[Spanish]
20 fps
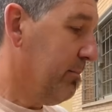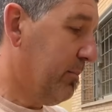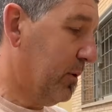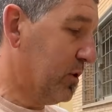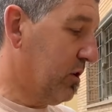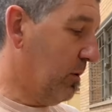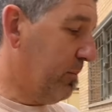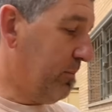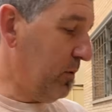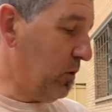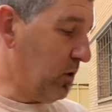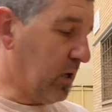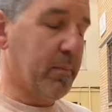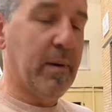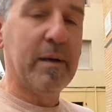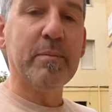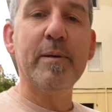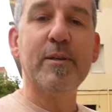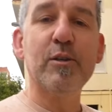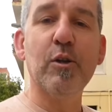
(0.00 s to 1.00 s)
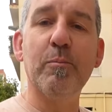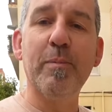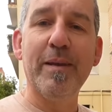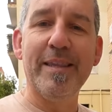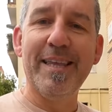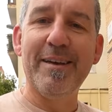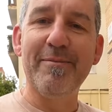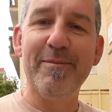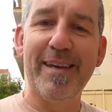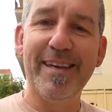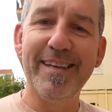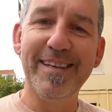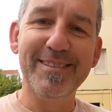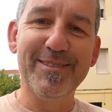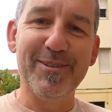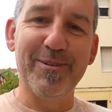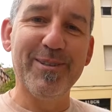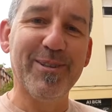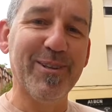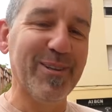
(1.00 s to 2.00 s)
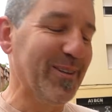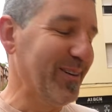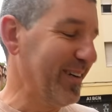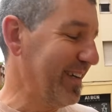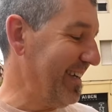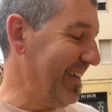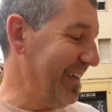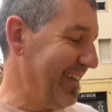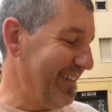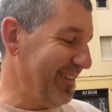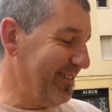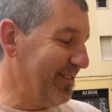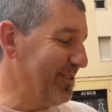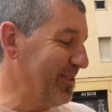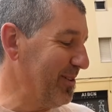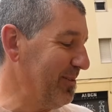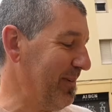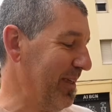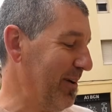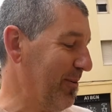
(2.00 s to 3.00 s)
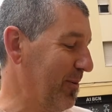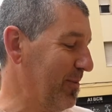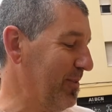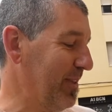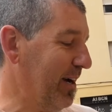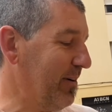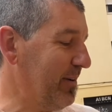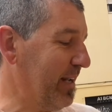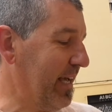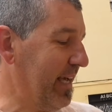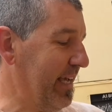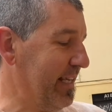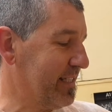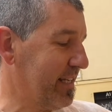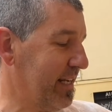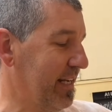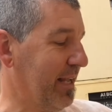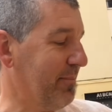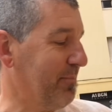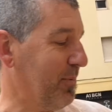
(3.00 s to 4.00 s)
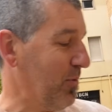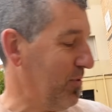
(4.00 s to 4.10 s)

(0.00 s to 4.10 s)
Pues lo, que más me sorprende a mí, sobre todo que justo me he dado cuenta ahora, es la